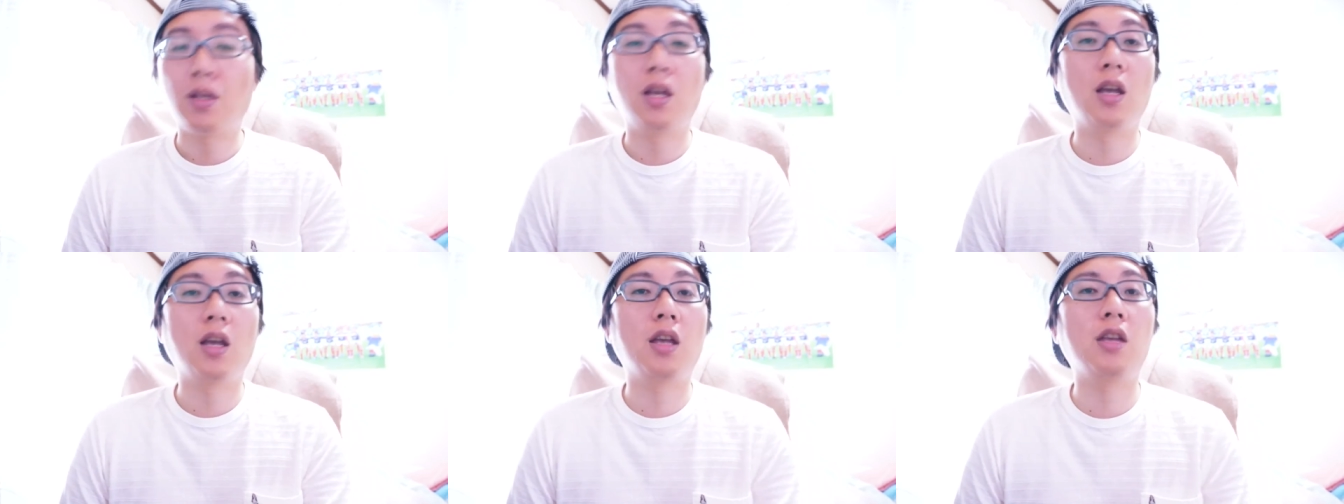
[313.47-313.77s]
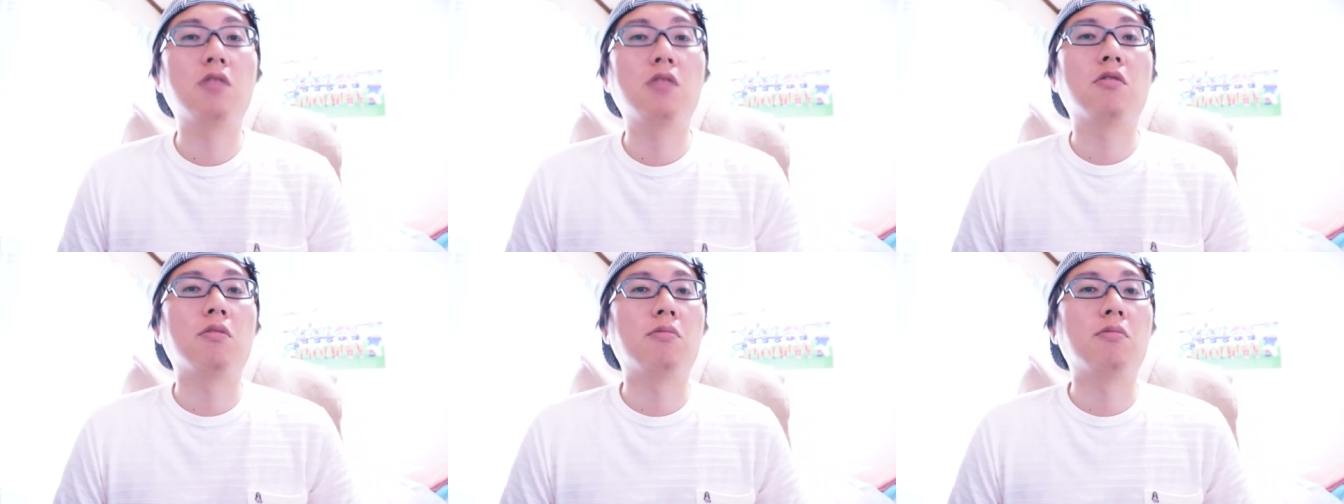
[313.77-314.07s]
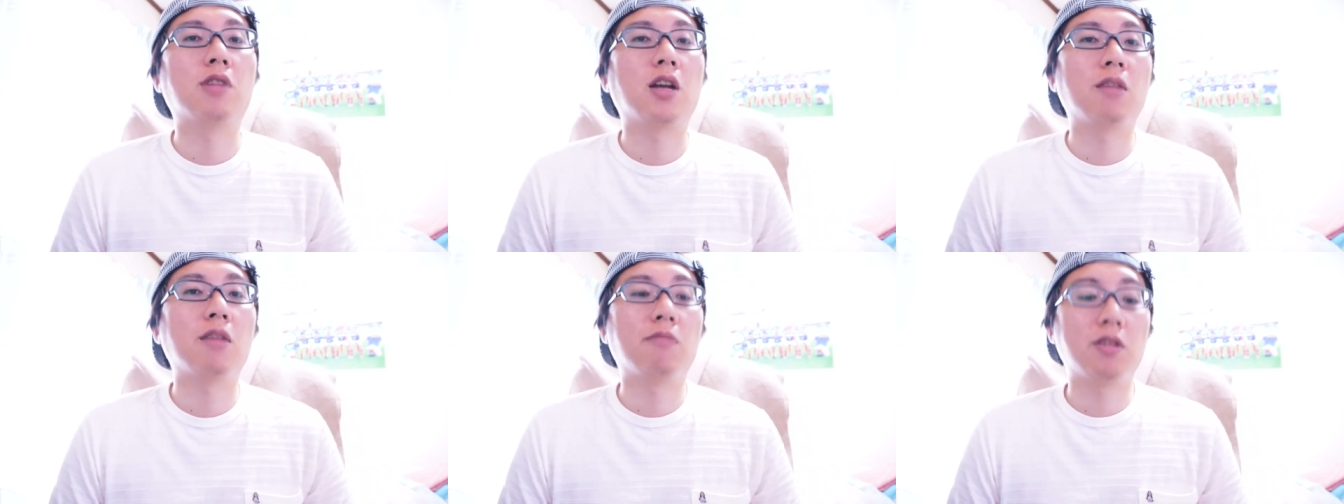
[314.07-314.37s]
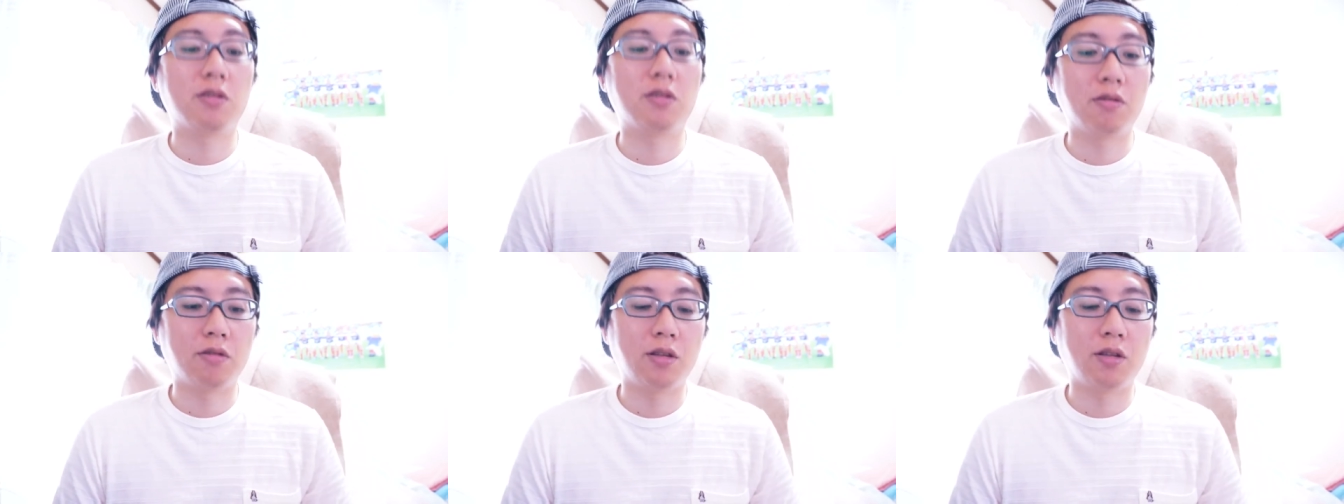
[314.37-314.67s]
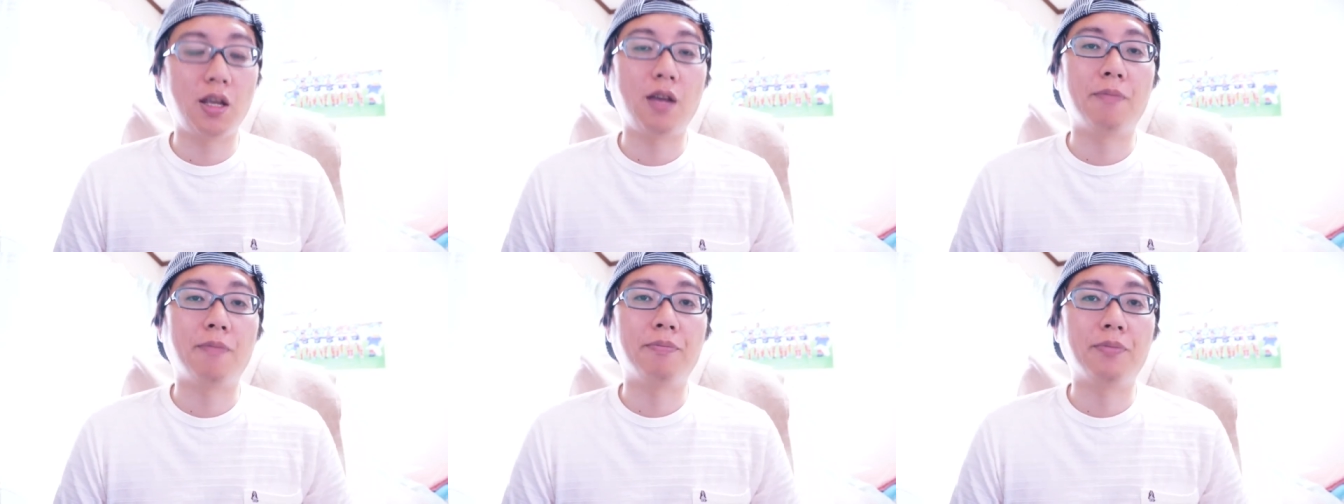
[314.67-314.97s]
え1個もらえますん
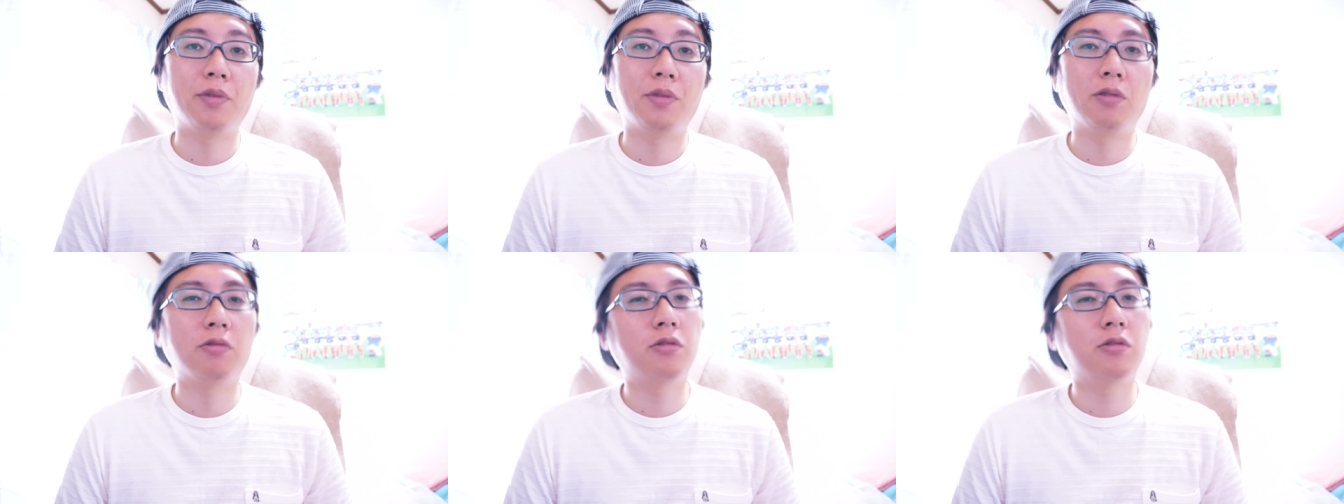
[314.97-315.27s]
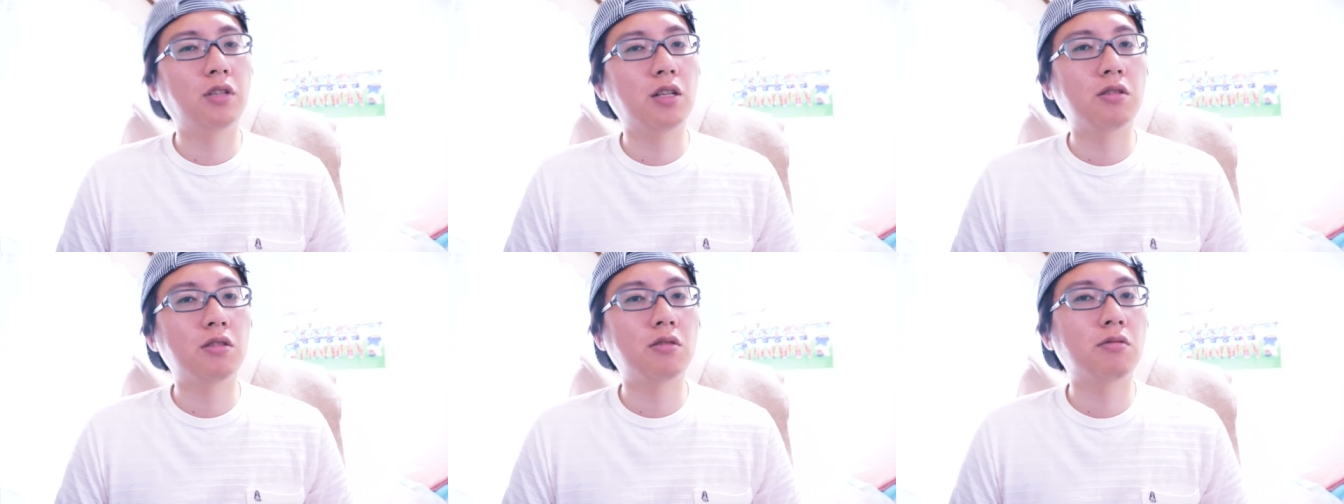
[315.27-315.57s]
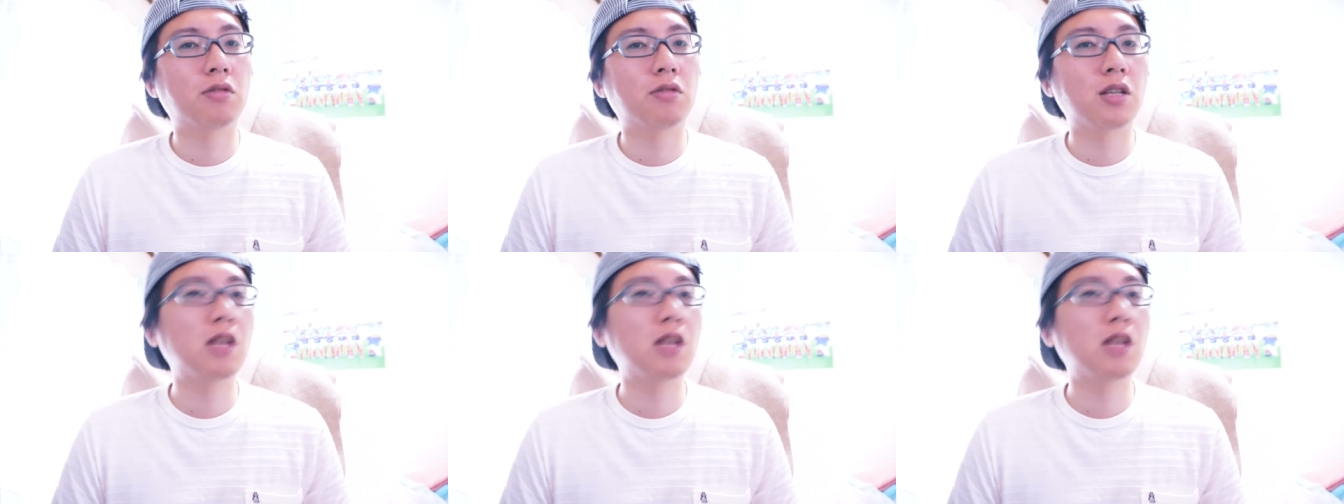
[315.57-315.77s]
で、6月の